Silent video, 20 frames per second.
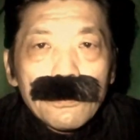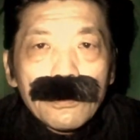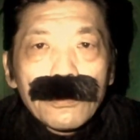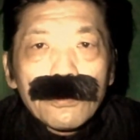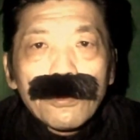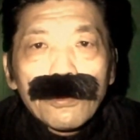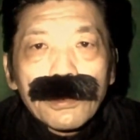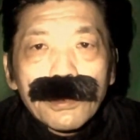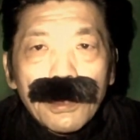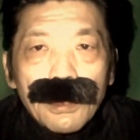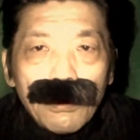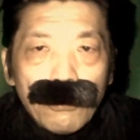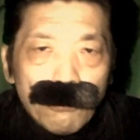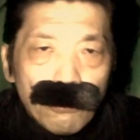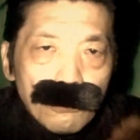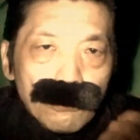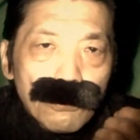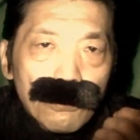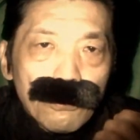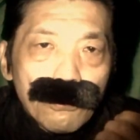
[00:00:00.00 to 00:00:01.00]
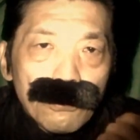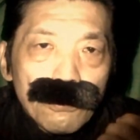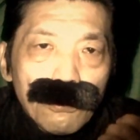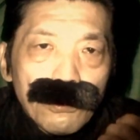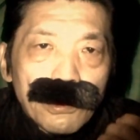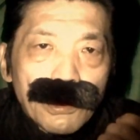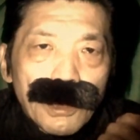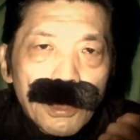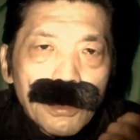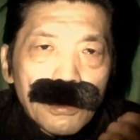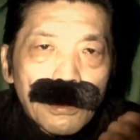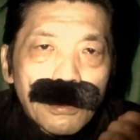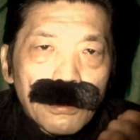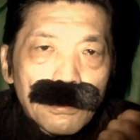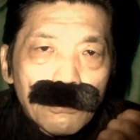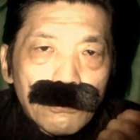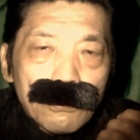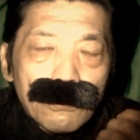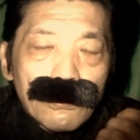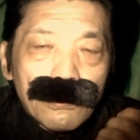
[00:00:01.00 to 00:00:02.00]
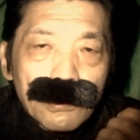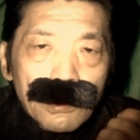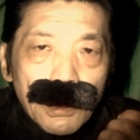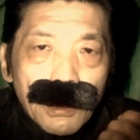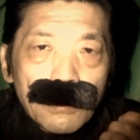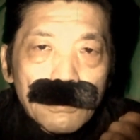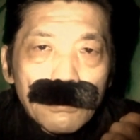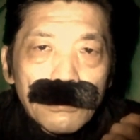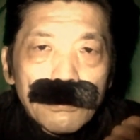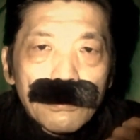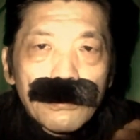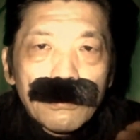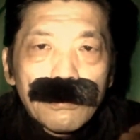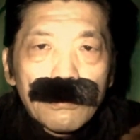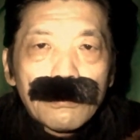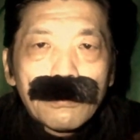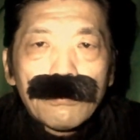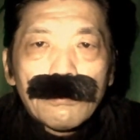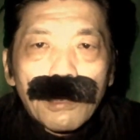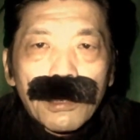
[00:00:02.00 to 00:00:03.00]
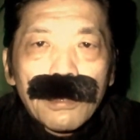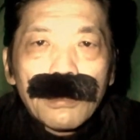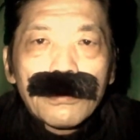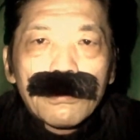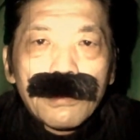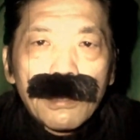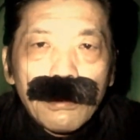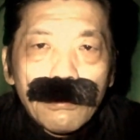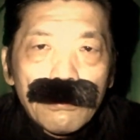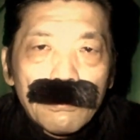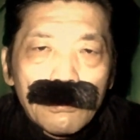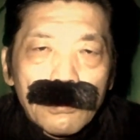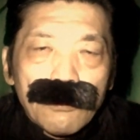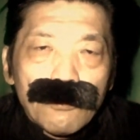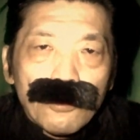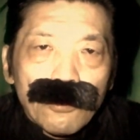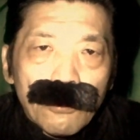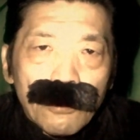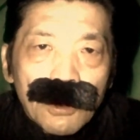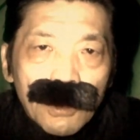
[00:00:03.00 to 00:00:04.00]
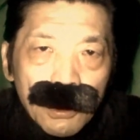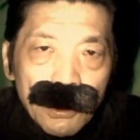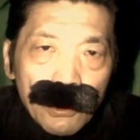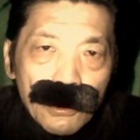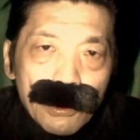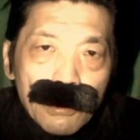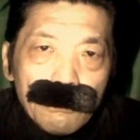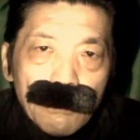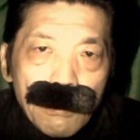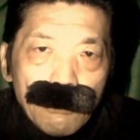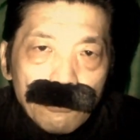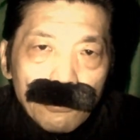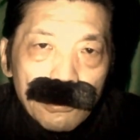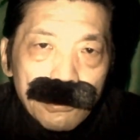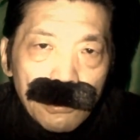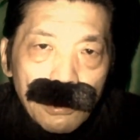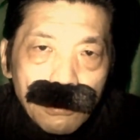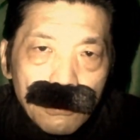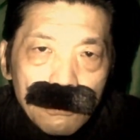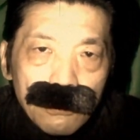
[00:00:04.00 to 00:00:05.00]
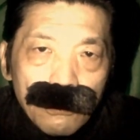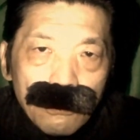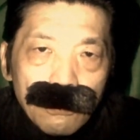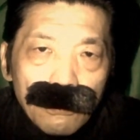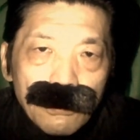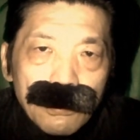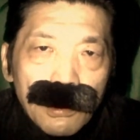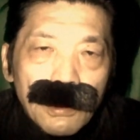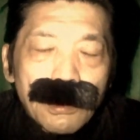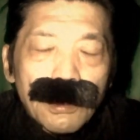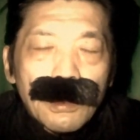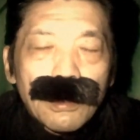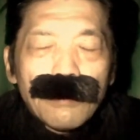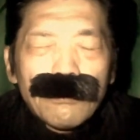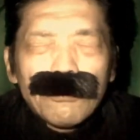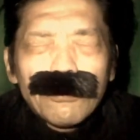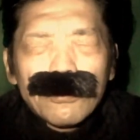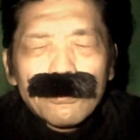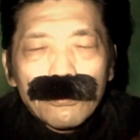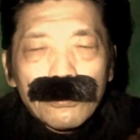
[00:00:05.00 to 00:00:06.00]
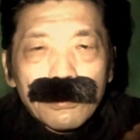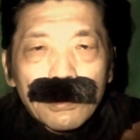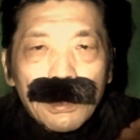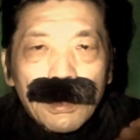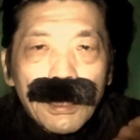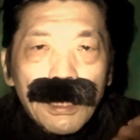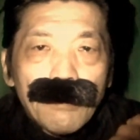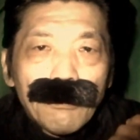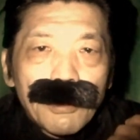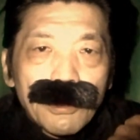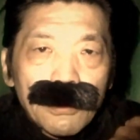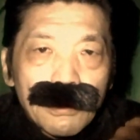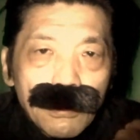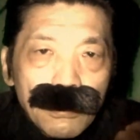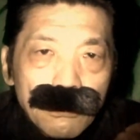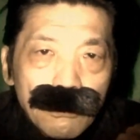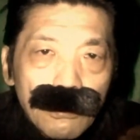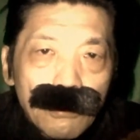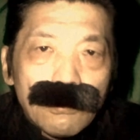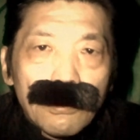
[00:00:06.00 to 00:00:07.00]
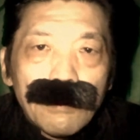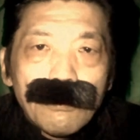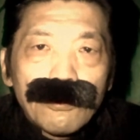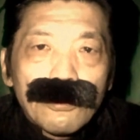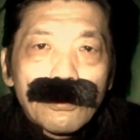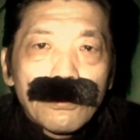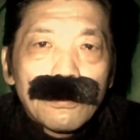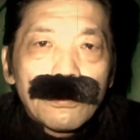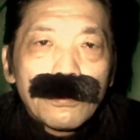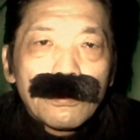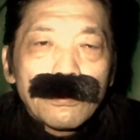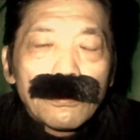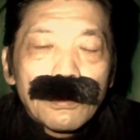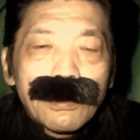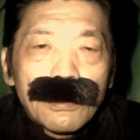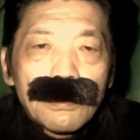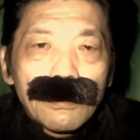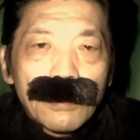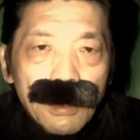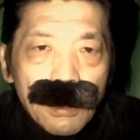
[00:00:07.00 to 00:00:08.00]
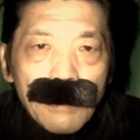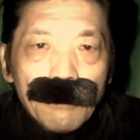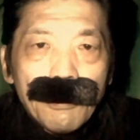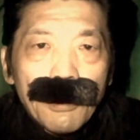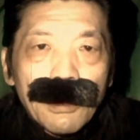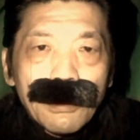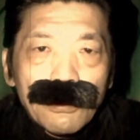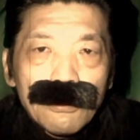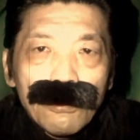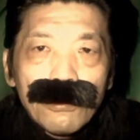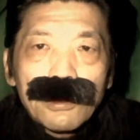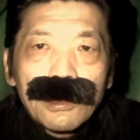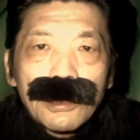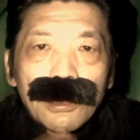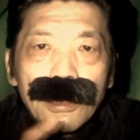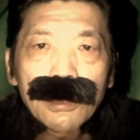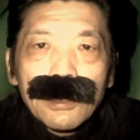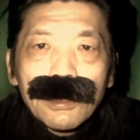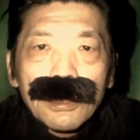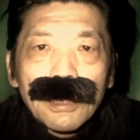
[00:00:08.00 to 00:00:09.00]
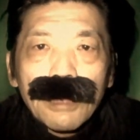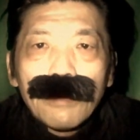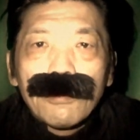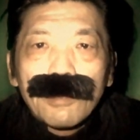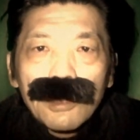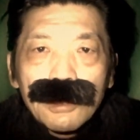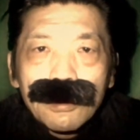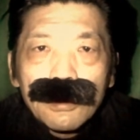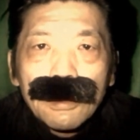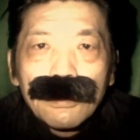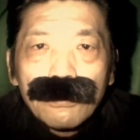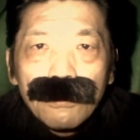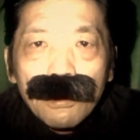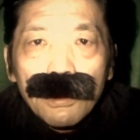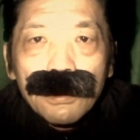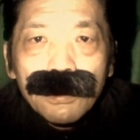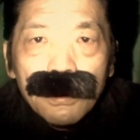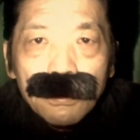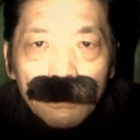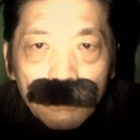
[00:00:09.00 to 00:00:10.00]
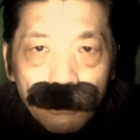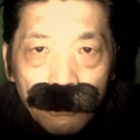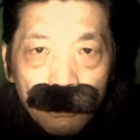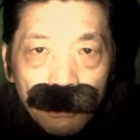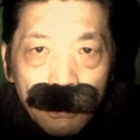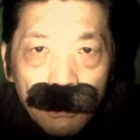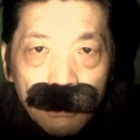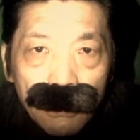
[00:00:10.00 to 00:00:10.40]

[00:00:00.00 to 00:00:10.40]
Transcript: そして、本当に男いないからね、お父さん。って言って分かったよ。でも、今もしてんぞって言いながら、もうお父さんやめてって言っても、半ば強制的に電話切ったそうなんですよ。